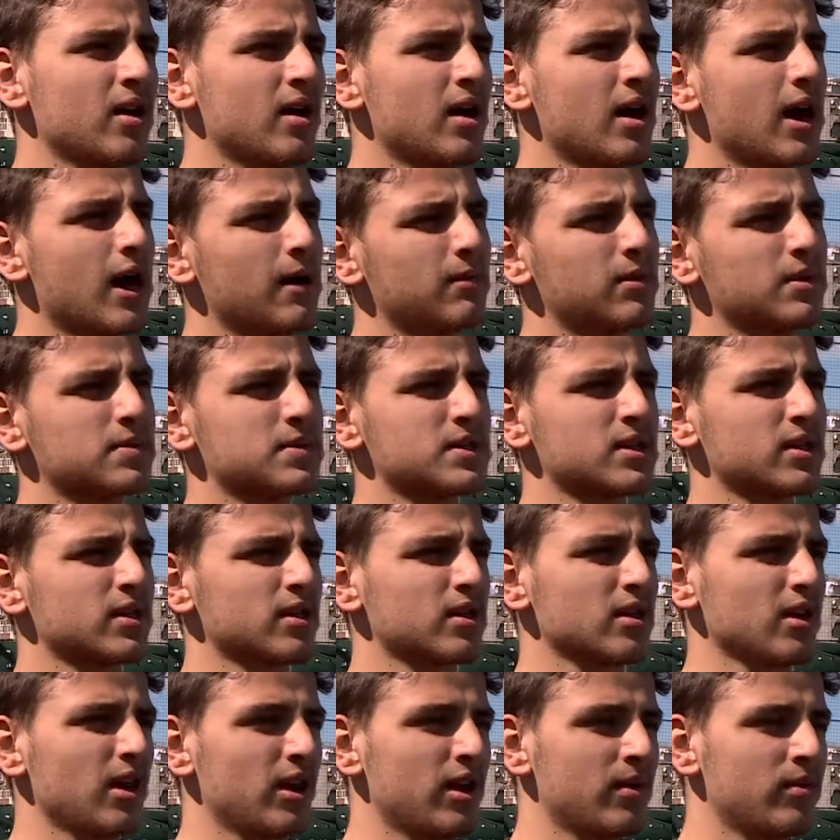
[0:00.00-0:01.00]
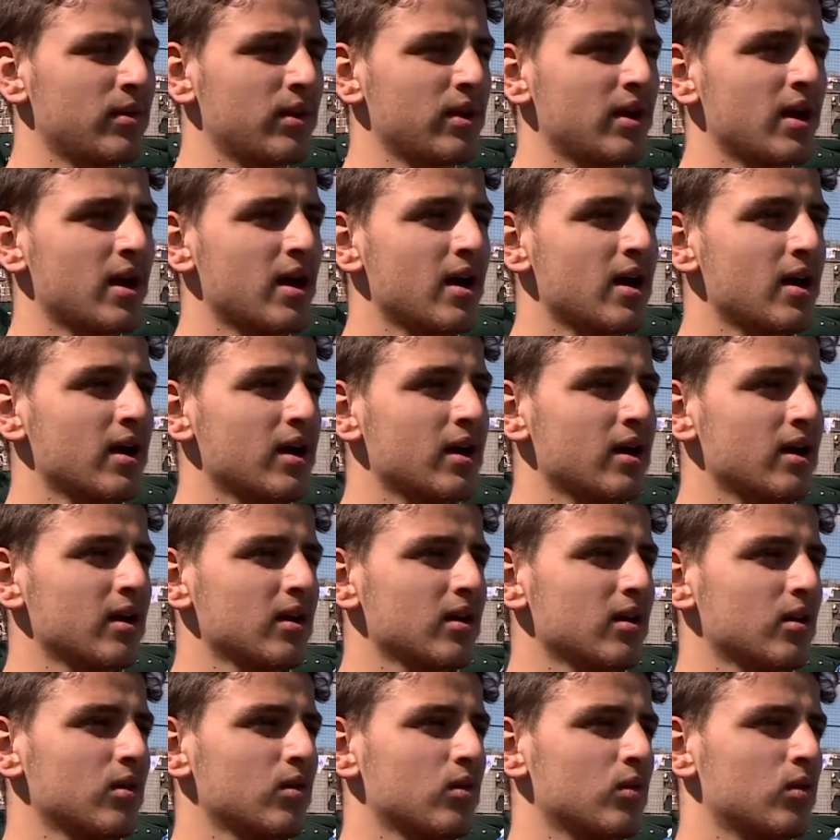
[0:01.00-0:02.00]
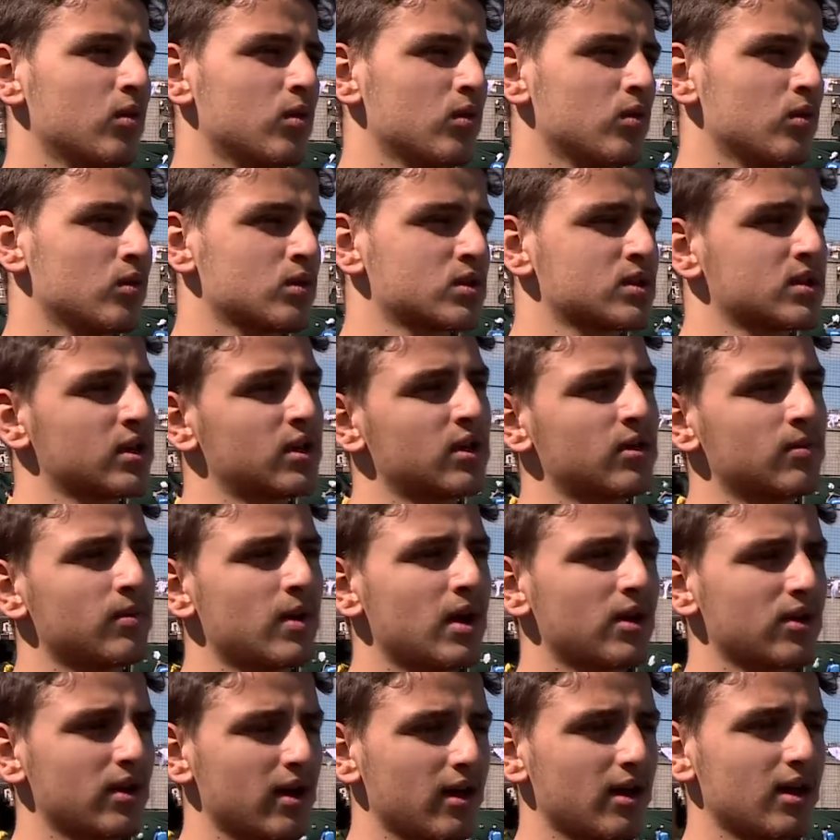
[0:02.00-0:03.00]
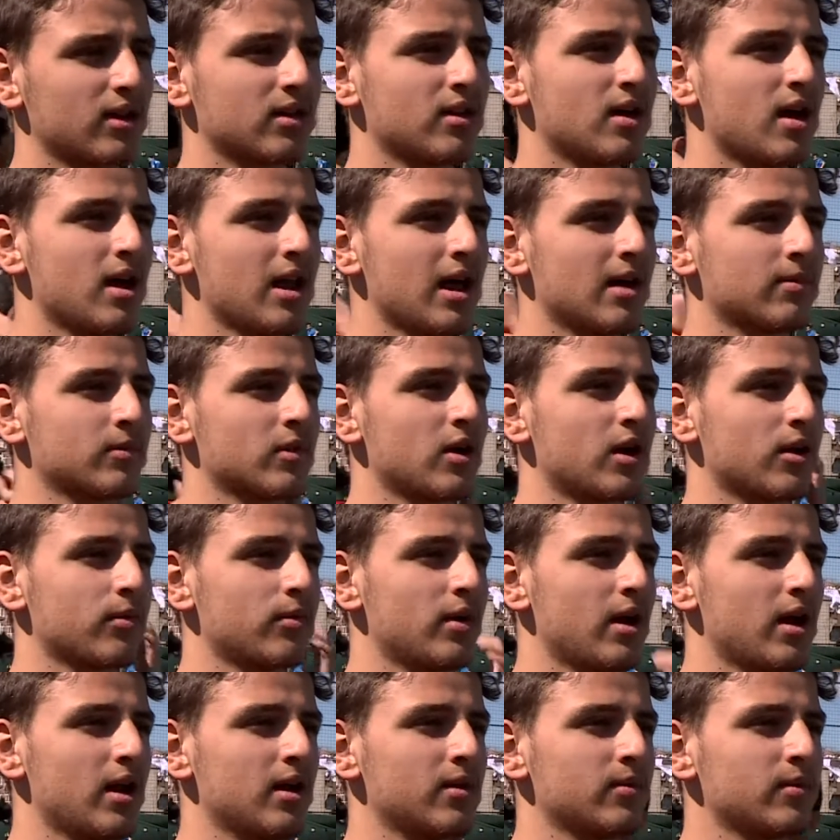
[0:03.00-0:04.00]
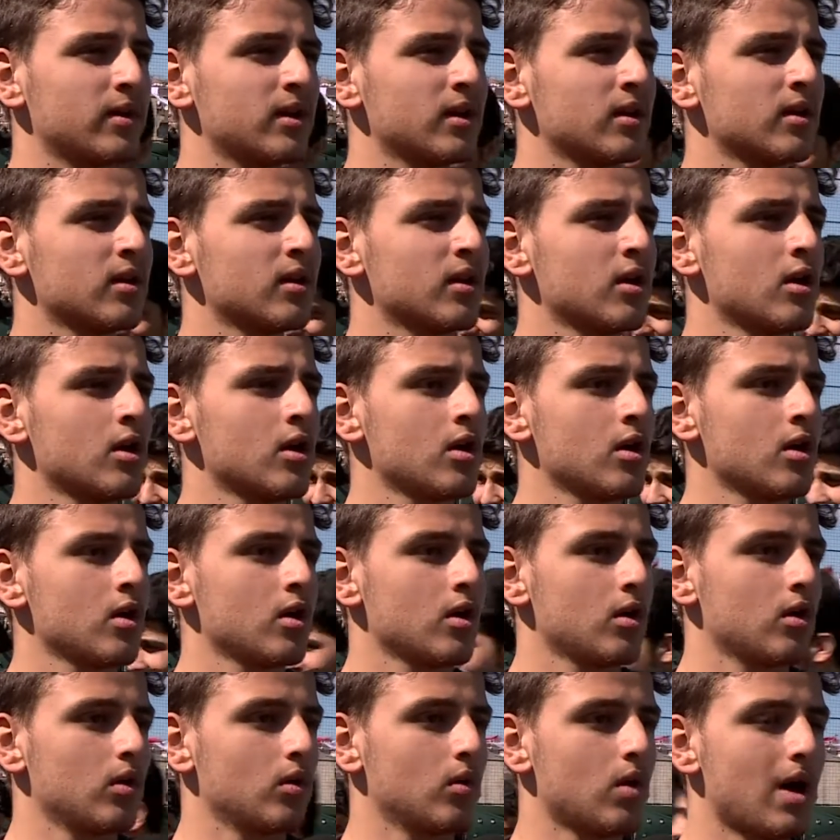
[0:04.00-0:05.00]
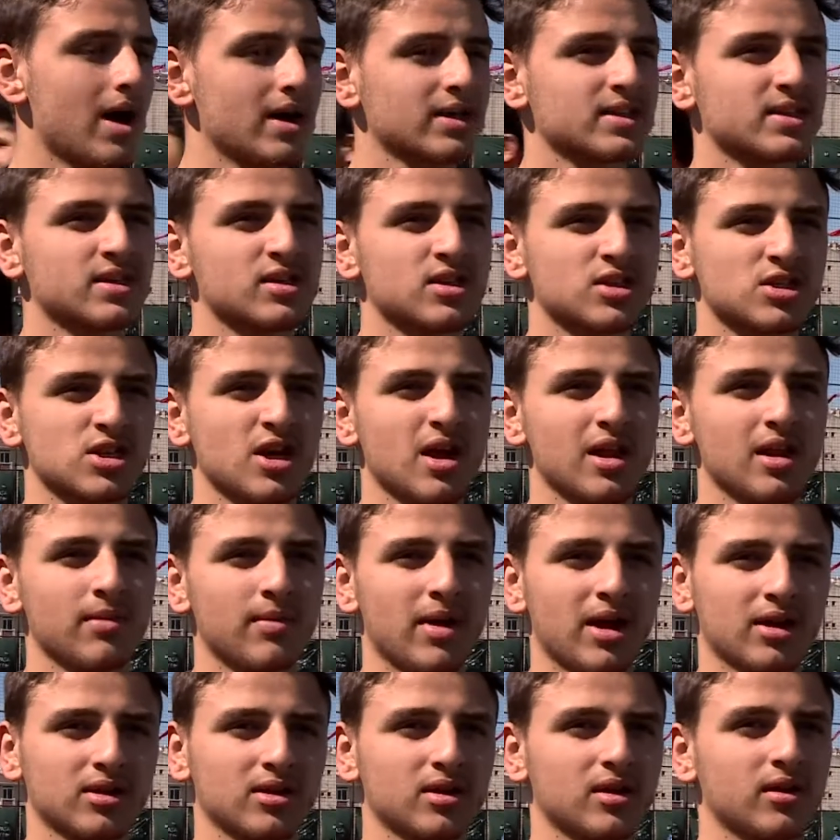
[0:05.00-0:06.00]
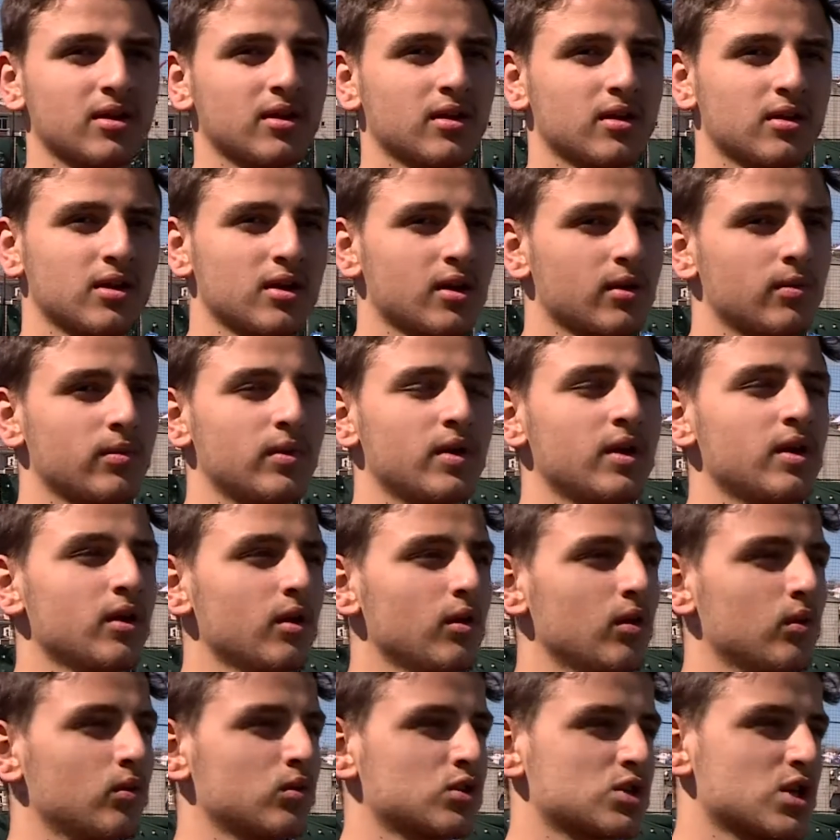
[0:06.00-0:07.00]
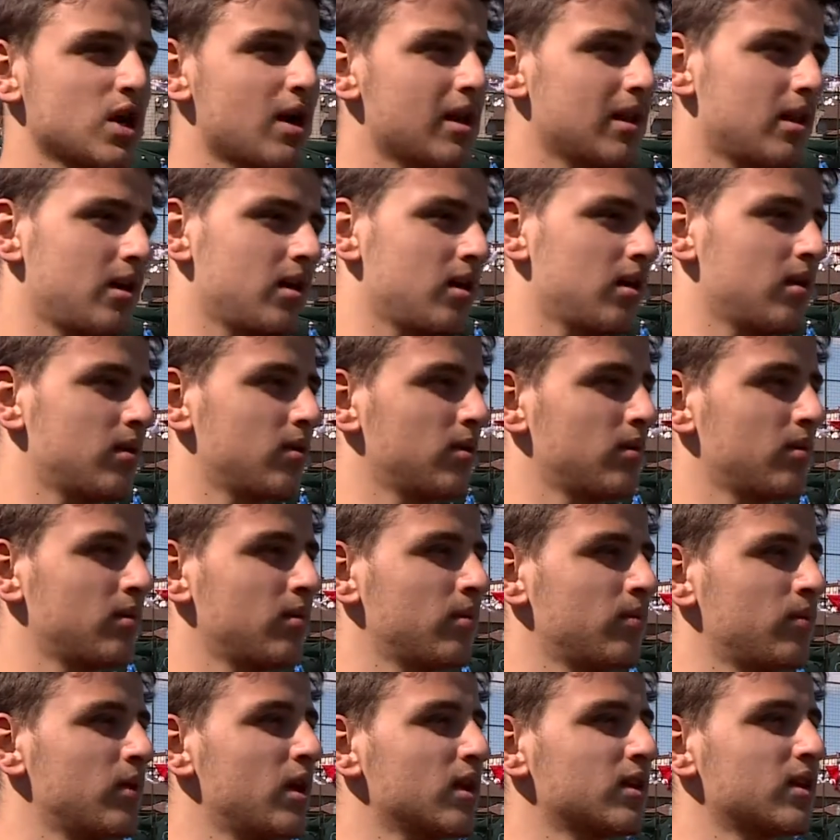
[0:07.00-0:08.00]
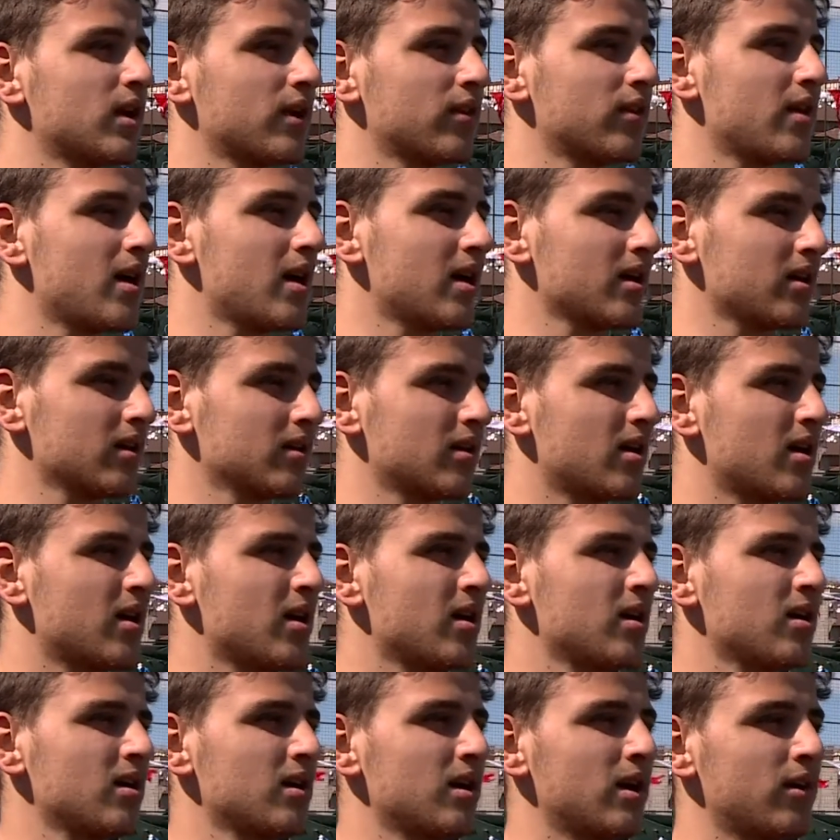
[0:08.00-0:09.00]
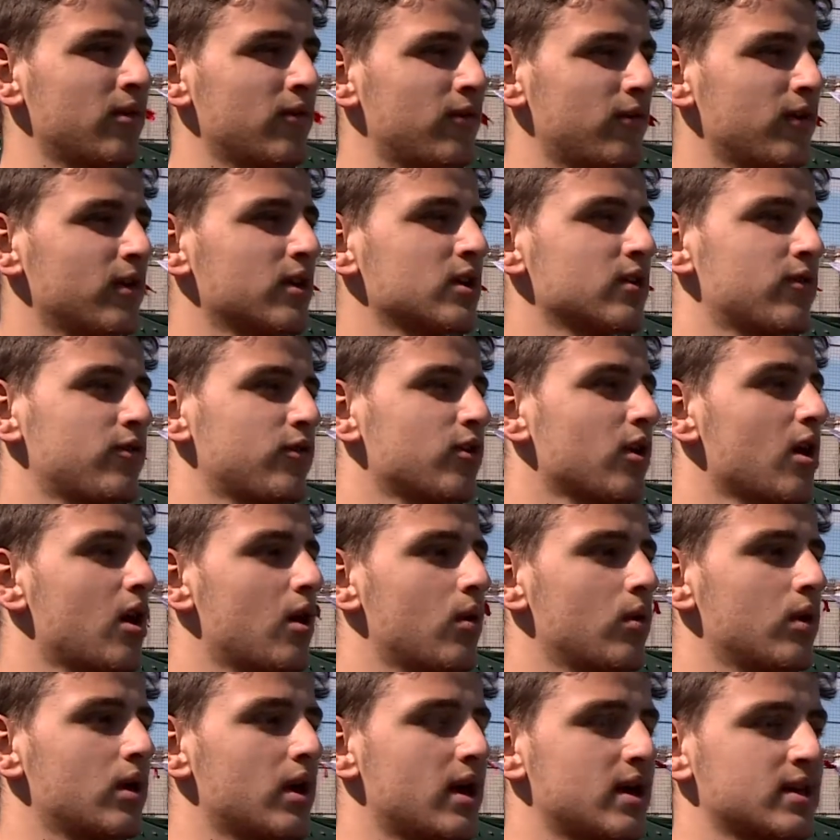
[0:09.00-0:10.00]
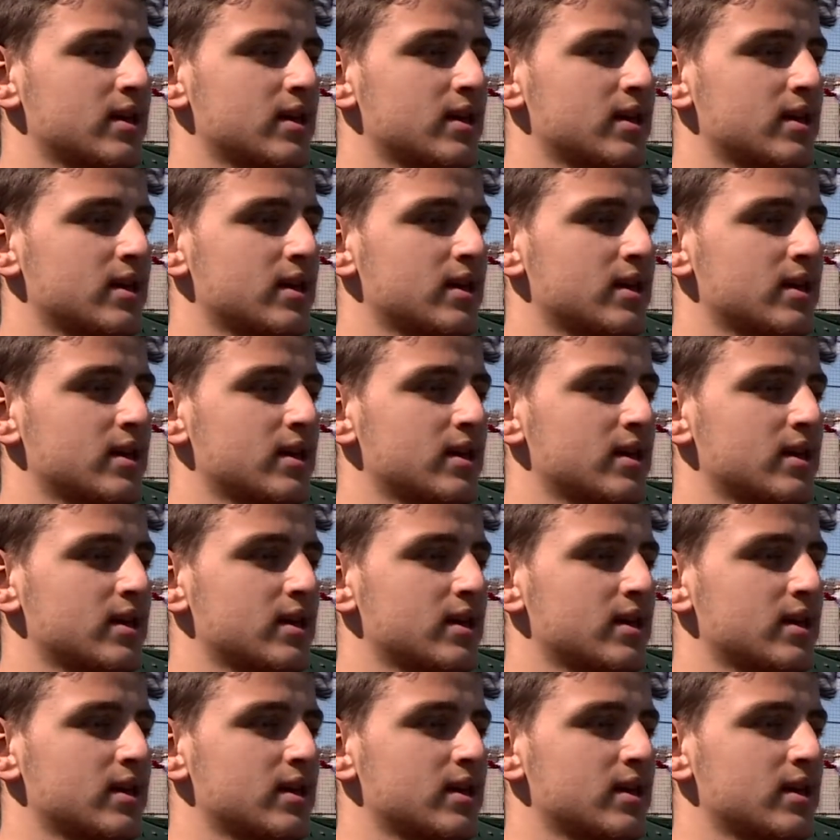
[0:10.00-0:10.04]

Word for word: قبل بسنة طلعنا بالنهائي والسنة الماضية أخذناها الحمد لله رب العالمين وهاي السنة إن شاء الله محضرين كثير منيح وإن شاء الله نقدر ناخدها لأن في فرق قوية هاي